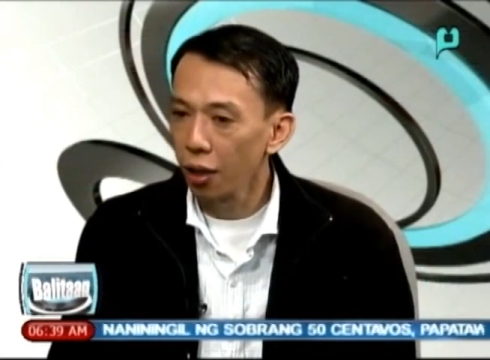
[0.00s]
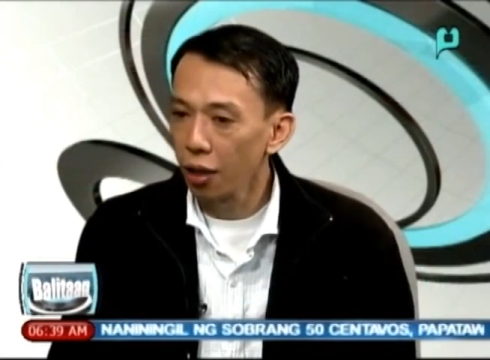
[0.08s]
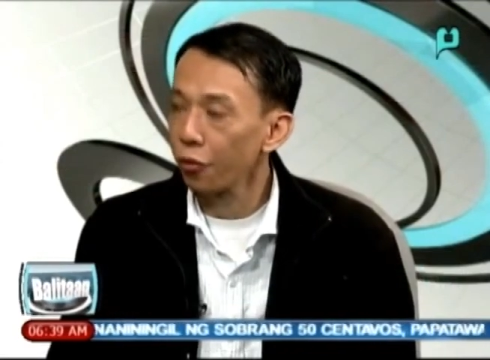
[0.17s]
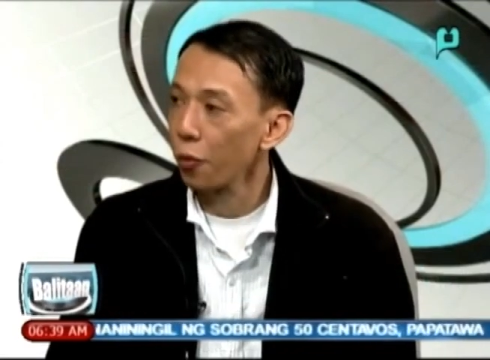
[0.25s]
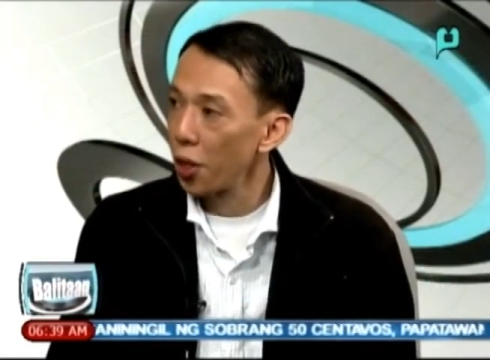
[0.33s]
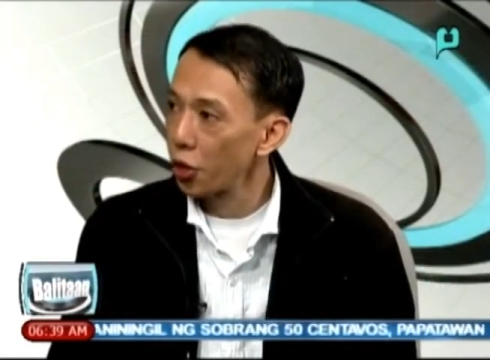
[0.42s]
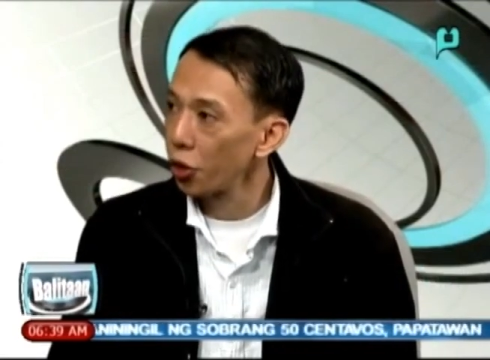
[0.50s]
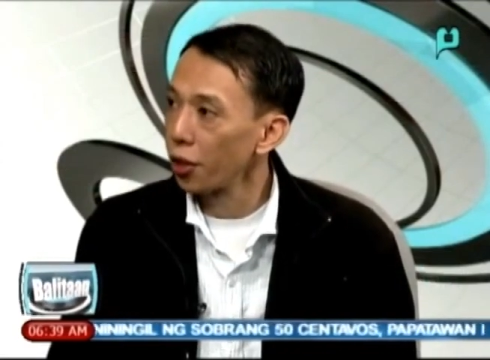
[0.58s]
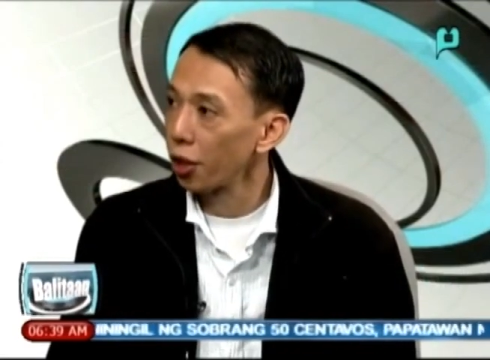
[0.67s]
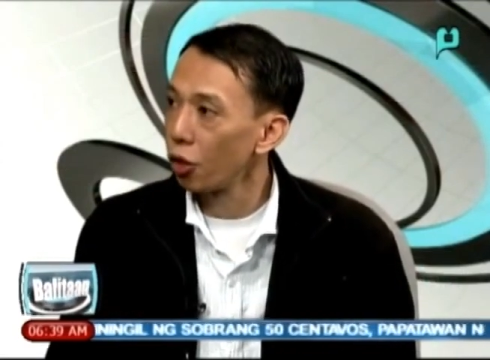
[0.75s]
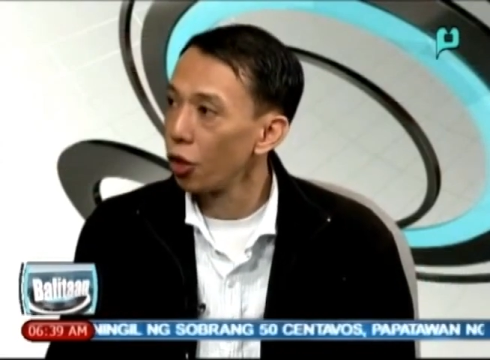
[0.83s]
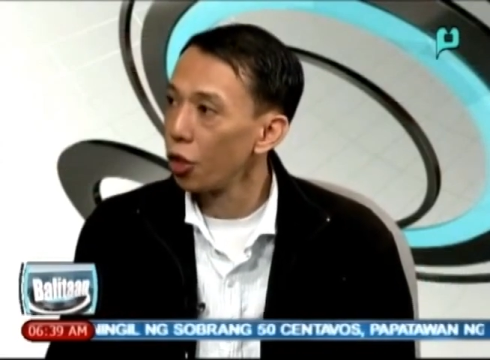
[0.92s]
information
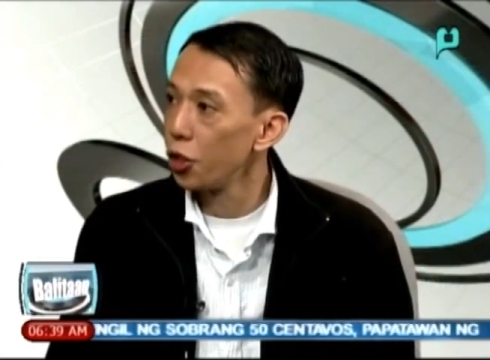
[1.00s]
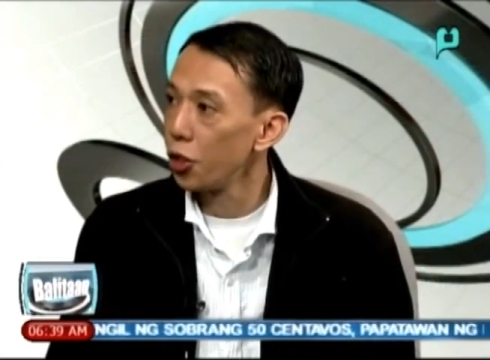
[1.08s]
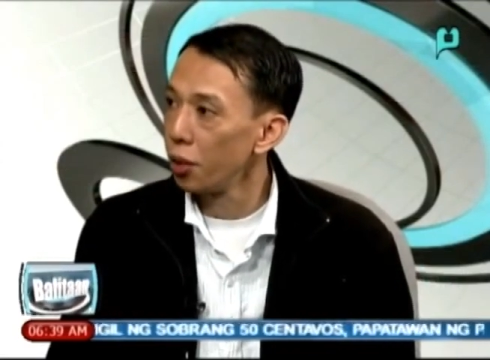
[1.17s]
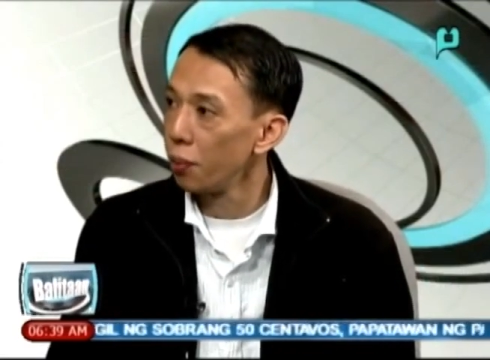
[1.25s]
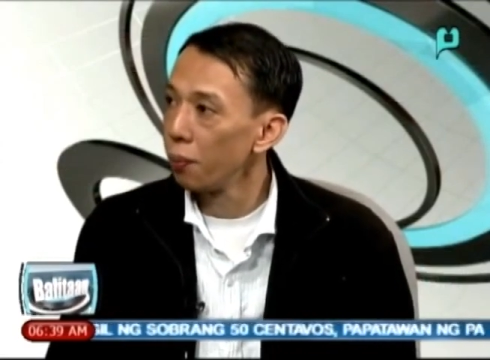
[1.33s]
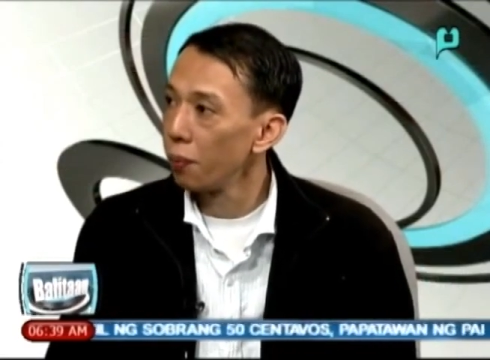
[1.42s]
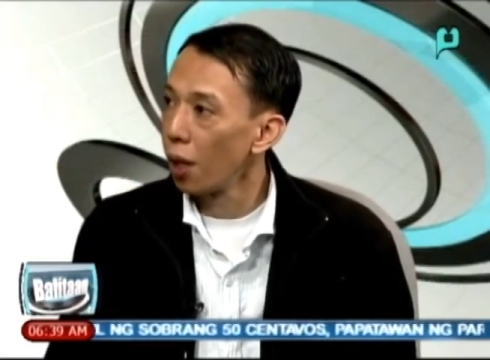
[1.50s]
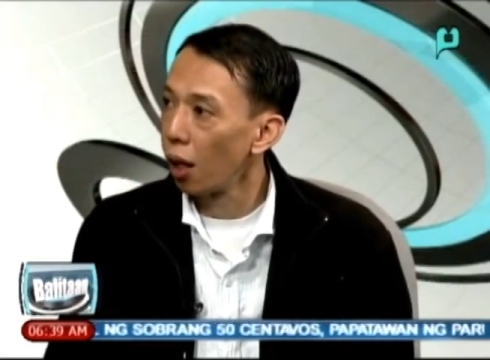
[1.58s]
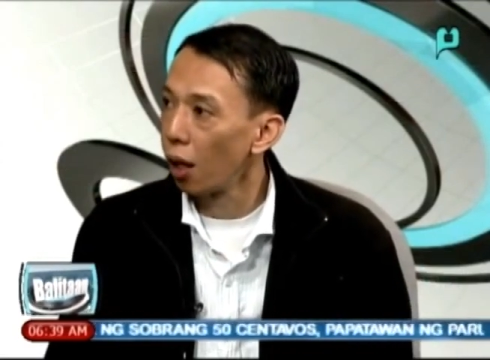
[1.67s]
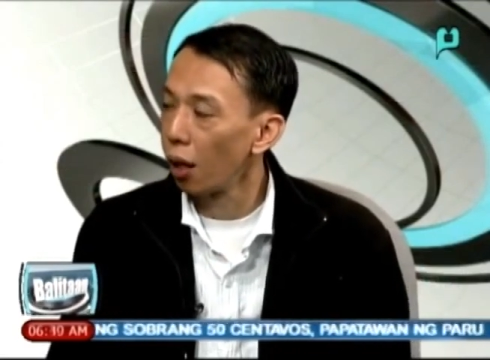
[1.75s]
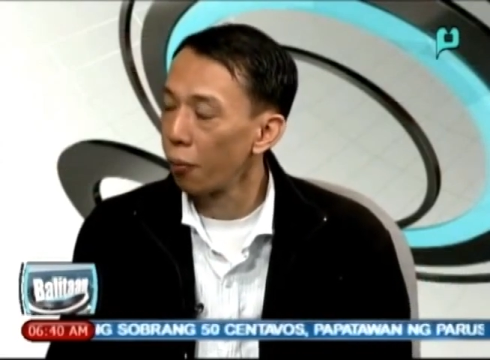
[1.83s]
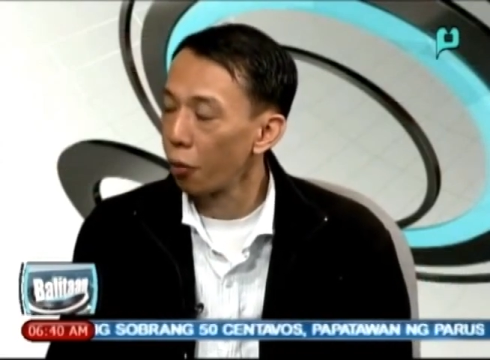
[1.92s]
technology
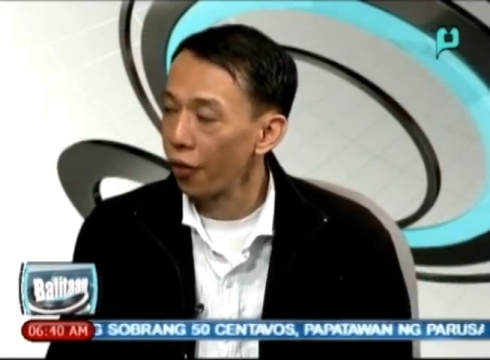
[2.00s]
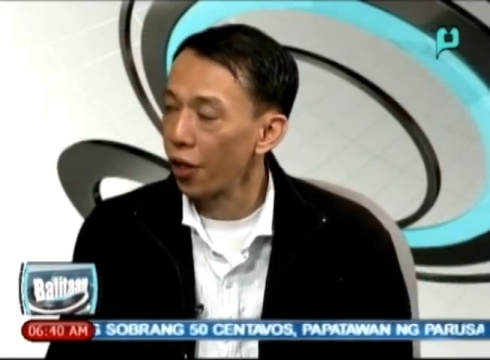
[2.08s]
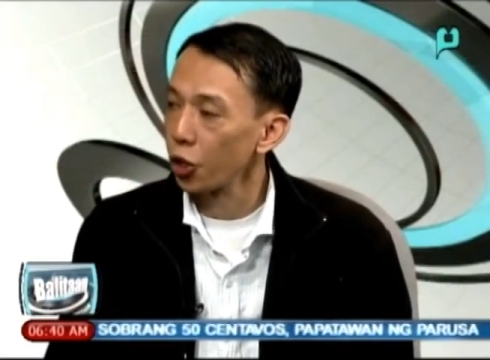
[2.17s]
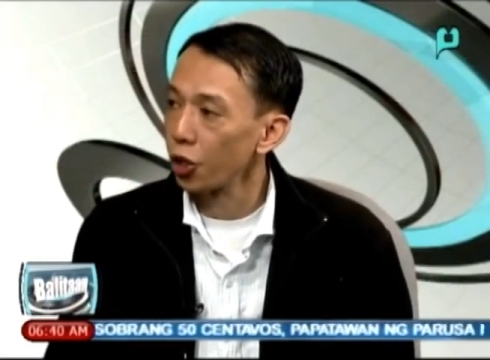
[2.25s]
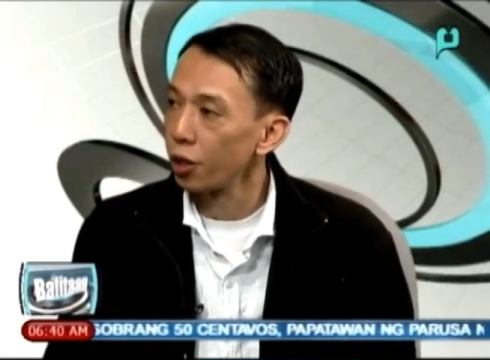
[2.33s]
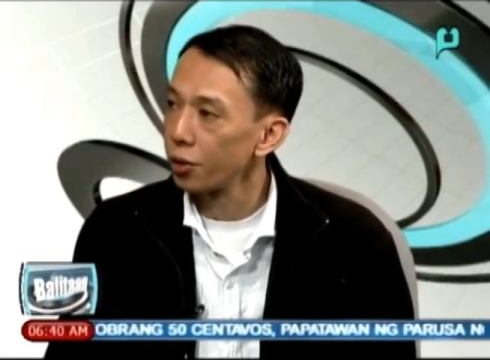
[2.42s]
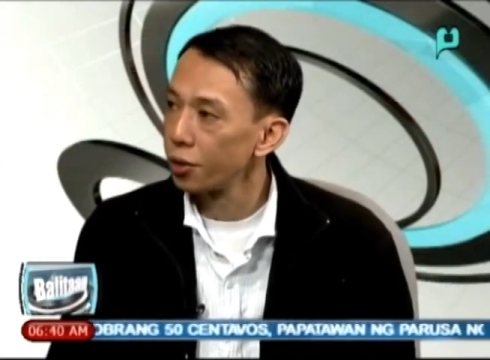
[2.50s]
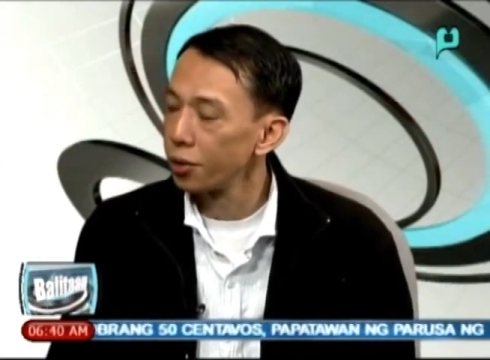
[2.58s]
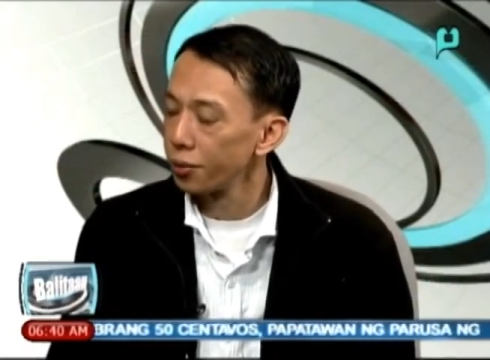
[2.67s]
uh, professionals.